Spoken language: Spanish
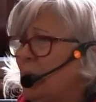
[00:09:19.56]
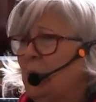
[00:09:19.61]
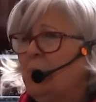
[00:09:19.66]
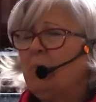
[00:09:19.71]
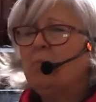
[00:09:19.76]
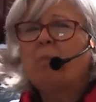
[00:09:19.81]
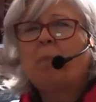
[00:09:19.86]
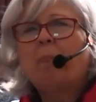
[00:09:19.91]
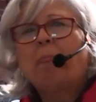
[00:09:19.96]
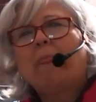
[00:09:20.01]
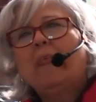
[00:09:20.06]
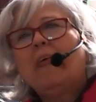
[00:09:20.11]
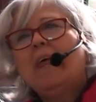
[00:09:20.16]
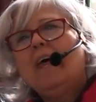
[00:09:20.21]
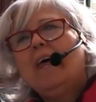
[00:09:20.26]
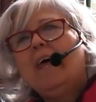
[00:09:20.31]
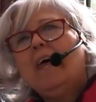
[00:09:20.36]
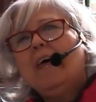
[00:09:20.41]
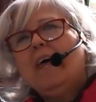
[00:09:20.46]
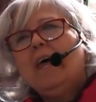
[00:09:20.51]
¿no?
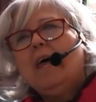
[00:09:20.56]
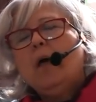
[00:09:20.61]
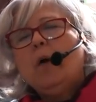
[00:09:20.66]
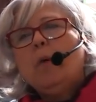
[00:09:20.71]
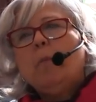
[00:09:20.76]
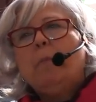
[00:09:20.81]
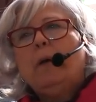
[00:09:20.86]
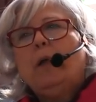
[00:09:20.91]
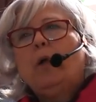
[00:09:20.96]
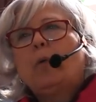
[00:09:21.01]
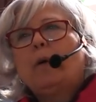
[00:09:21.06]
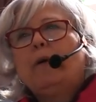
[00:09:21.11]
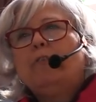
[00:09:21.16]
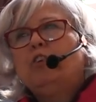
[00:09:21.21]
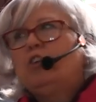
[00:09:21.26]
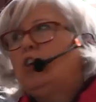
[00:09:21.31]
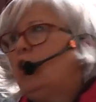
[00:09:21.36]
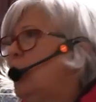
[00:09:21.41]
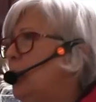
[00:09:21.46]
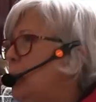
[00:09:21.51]
Pero
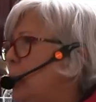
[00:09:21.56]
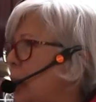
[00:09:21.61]
cuando no nos